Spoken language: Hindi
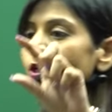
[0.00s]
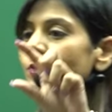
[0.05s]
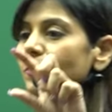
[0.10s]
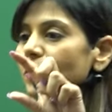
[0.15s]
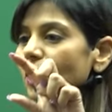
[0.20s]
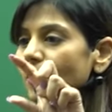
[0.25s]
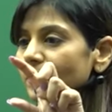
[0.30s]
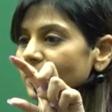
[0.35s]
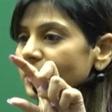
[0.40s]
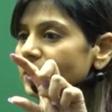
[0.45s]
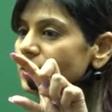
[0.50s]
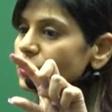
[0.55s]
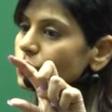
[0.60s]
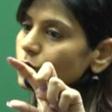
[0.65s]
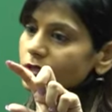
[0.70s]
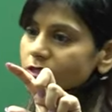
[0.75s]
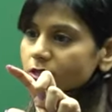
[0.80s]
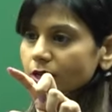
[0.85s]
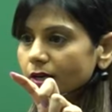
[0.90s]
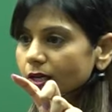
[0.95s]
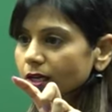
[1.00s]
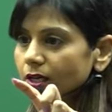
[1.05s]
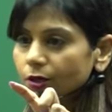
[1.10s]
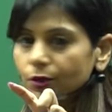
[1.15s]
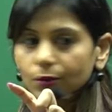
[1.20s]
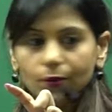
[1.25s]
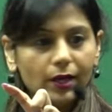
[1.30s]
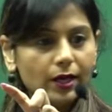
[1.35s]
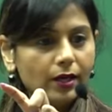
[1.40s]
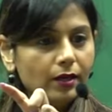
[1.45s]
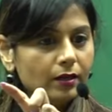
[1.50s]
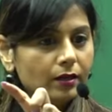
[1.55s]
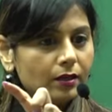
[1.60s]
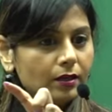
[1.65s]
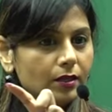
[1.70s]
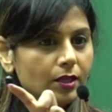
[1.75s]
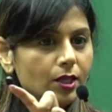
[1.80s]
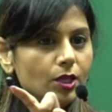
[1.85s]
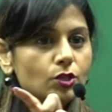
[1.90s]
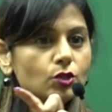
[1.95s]
की प्रॉपर्टीज़ को स्टडी करोगे
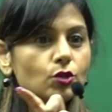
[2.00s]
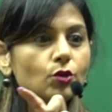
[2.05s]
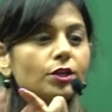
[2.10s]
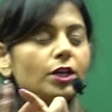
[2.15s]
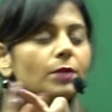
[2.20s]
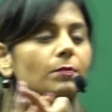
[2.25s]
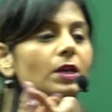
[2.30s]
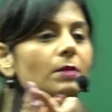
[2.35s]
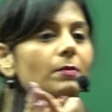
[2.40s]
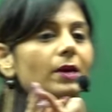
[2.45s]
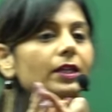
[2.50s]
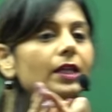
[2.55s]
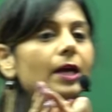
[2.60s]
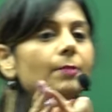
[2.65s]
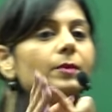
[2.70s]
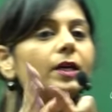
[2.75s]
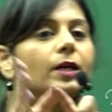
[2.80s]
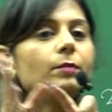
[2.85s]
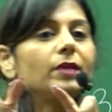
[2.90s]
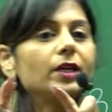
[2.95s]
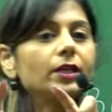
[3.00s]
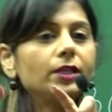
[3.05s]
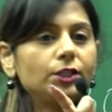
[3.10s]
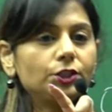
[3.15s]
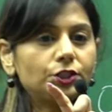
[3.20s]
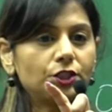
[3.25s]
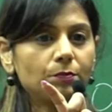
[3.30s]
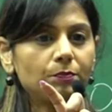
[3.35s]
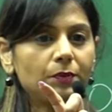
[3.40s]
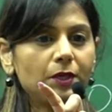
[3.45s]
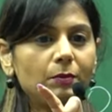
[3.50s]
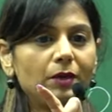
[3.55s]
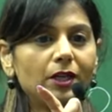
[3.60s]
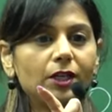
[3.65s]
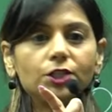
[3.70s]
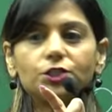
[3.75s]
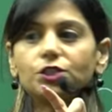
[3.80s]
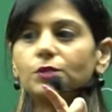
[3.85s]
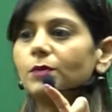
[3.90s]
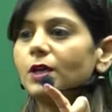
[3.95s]
सोडियम के बाद आप गए मैग्नीशियम पर
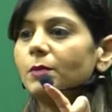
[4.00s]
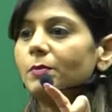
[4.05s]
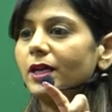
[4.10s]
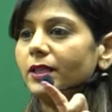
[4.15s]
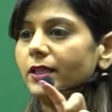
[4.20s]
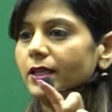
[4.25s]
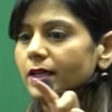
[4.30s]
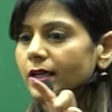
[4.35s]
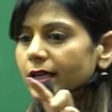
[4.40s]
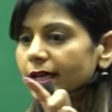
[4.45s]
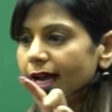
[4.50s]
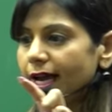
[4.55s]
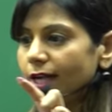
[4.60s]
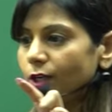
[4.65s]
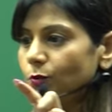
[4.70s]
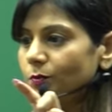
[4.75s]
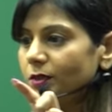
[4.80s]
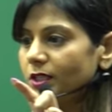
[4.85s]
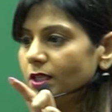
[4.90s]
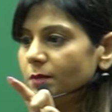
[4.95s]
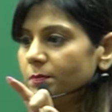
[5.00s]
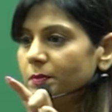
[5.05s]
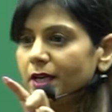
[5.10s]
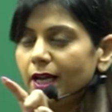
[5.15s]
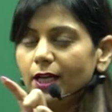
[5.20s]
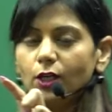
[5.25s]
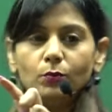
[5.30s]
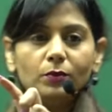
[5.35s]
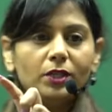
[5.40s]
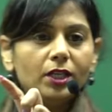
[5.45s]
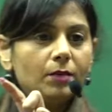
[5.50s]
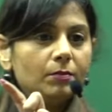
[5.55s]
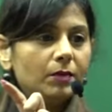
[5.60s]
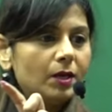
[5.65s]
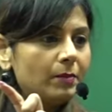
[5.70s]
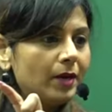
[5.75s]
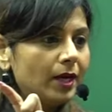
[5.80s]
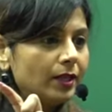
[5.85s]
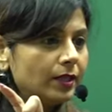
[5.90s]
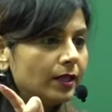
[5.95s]
मैग्नीशियम के बाद आप गए एलुमिनियम पर एलुमिनियम
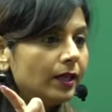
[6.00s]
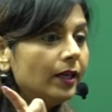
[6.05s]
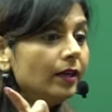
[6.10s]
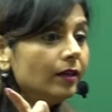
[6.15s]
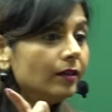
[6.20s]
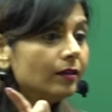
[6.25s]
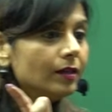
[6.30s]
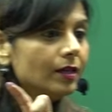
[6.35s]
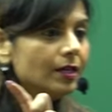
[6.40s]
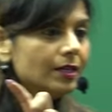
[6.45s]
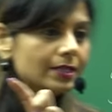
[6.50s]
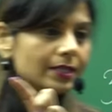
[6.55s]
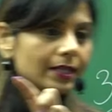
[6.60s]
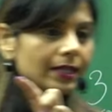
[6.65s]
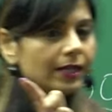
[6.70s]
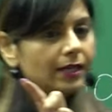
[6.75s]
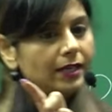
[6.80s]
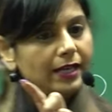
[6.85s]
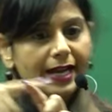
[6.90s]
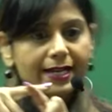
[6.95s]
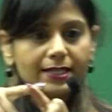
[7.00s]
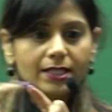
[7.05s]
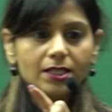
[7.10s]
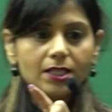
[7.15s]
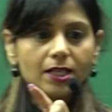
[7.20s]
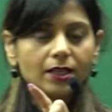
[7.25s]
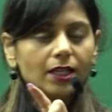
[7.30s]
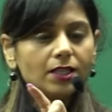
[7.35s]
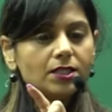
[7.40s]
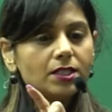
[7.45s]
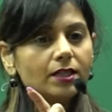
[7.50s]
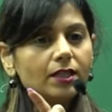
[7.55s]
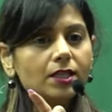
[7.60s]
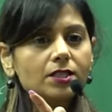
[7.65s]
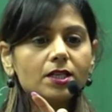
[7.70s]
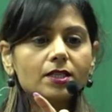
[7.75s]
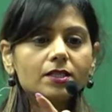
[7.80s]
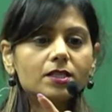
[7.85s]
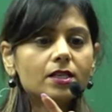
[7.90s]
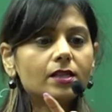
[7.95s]
के बाद गए सिलिकन ऐसे चलते चलते
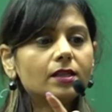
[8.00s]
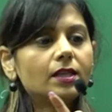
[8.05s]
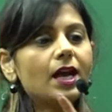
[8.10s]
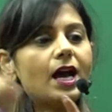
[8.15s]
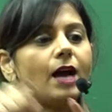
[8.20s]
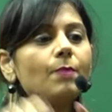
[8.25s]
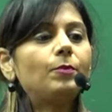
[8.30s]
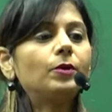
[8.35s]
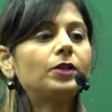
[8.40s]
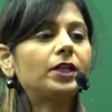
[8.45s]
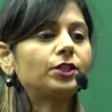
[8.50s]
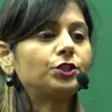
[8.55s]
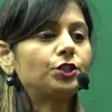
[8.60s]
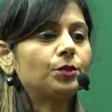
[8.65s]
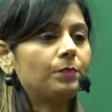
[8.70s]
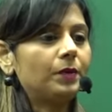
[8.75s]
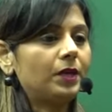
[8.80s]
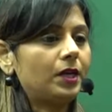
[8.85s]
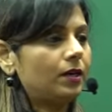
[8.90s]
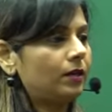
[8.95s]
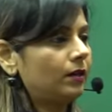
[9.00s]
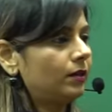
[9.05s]
चलते चलते आप पोटेशियम पर आ